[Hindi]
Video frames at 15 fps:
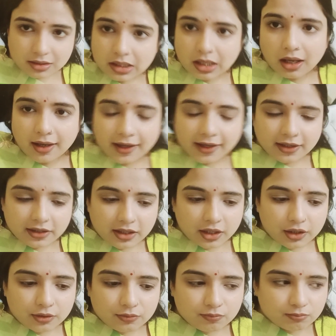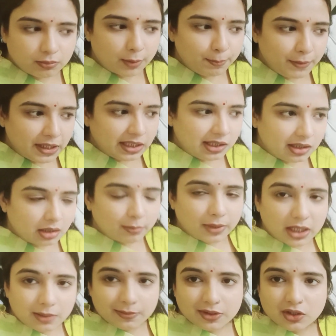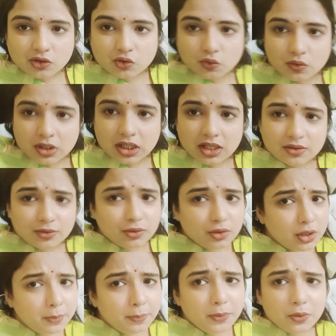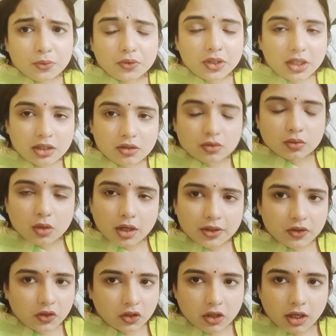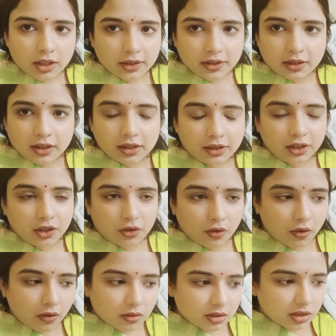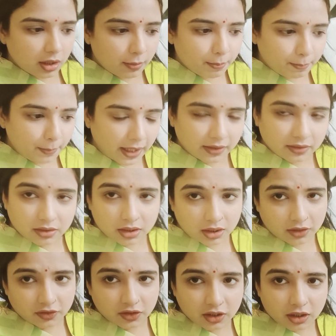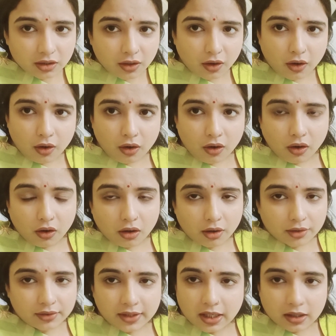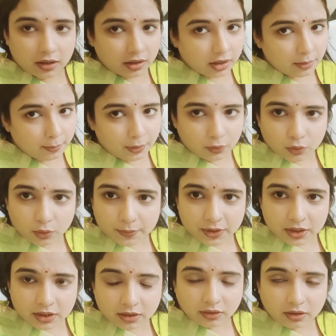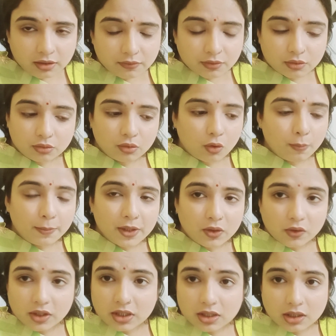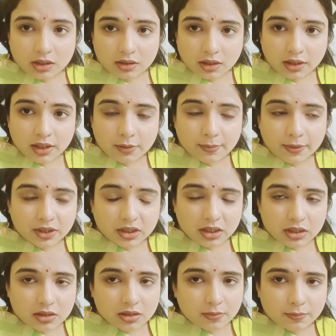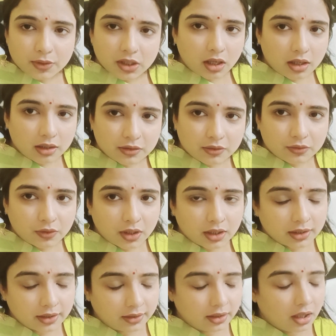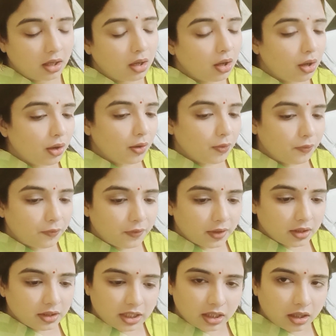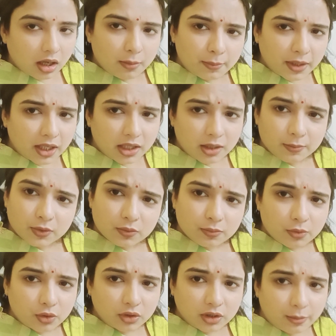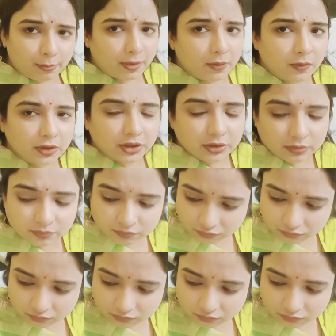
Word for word: इसका है ये मम्मी री अलमारी में से है जितनी भी होती है ना सारी निकाल निकाल के और सब पहनती रहती है और तय करके बिल्कुल भी नहीं रखती फिर उनको मेरे को ही रखनी पड़ती है सब निकाल के तो डाल देती है फिर ये काम बढ़ाने में तो बहुत नंबर वन है